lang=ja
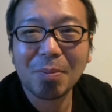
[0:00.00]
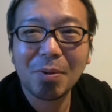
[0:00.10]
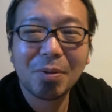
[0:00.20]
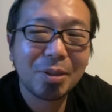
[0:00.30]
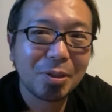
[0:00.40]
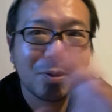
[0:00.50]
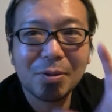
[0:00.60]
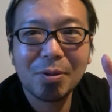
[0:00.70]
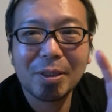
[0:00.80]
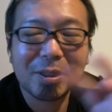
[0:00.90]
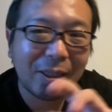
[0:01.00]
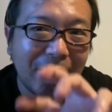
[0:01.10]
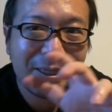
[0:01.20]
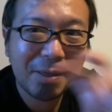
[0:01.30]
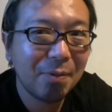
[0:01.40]
もうリソースというかさ、
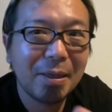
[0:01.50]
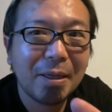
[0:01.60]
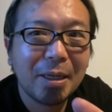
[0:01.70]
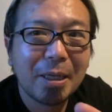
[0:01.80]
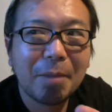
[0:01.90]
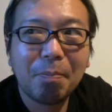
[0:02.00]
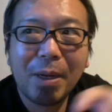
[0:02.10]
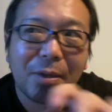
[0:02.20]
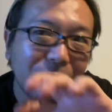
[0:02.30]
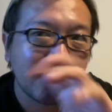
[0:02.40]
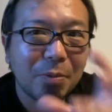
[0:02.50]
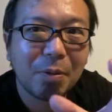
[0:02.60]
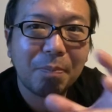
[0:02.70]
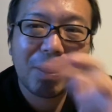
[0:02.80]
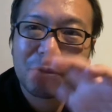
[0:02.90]
体験はいっぱいある、スキルもいっ
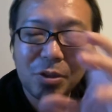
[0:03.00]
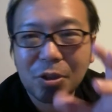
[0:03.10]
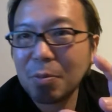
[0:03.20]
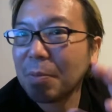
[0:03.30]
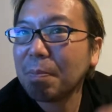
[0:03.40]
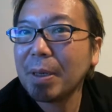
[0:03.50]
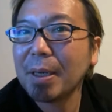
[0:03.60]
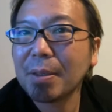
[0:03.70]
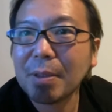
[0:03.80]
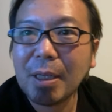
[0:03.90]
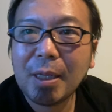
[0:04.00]
ぱいある、知識もいっぱいある。